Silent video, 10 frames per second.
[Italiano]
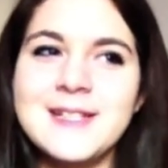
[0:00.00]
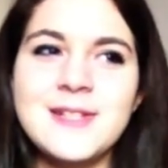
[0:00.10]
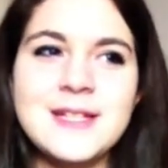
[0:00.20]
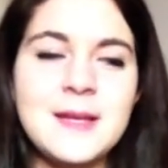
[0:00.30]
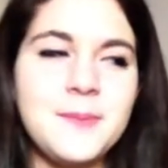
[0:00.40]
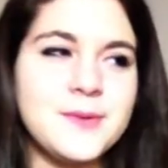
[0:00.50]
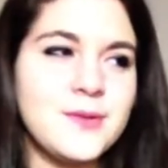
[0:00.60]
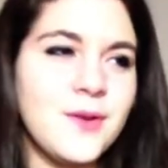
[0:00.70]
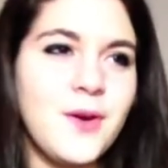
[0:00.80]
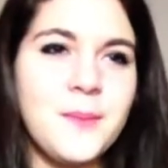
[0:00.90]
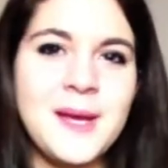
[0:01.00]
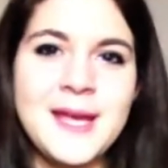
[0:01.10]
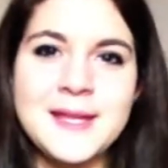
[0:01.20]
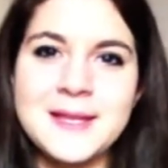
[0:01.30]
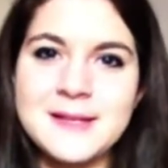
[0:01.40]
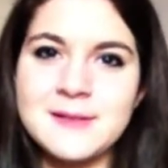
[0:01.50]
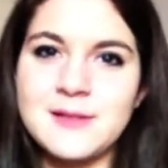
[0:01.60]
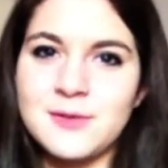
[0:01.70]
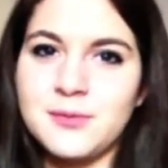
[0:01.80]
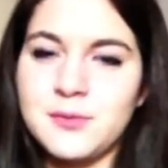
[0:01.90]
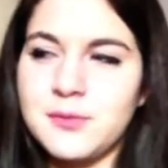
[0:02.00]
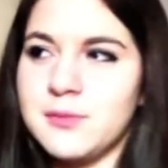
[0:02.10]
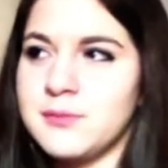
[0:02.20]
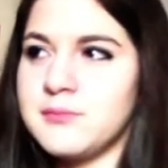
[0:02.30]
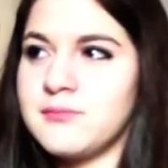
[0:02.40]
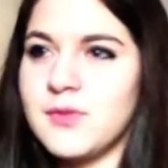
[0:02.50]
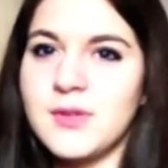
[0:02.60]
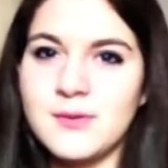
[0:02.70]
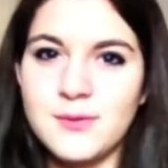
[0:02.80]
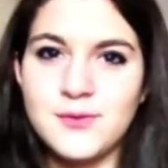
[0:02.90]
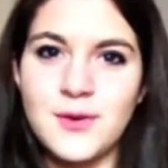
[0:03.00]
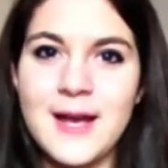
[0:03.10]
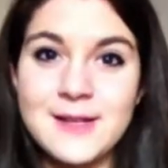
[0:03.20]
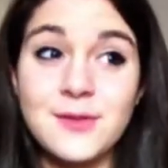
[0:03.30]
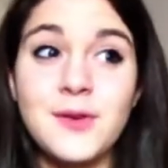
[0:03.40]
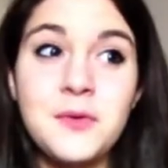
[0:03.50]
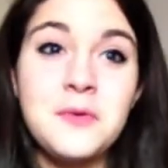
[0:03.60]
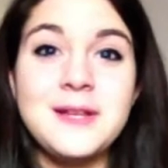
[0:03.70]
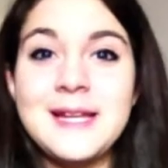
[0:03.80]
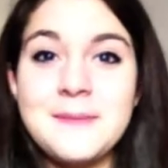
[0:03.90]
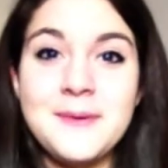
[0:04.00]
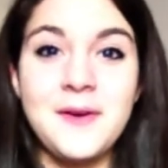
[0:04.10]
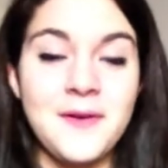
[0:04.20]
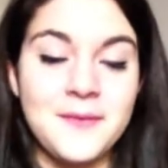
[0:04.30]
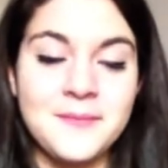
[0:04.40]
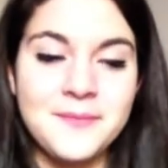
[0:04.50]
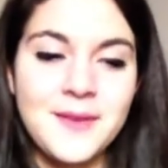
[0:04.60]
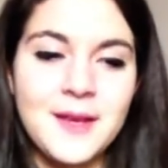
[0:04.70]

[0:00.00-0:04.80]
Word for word: Cioè, tipo, sono come i test su, non so, su cioè, sono inutili, però...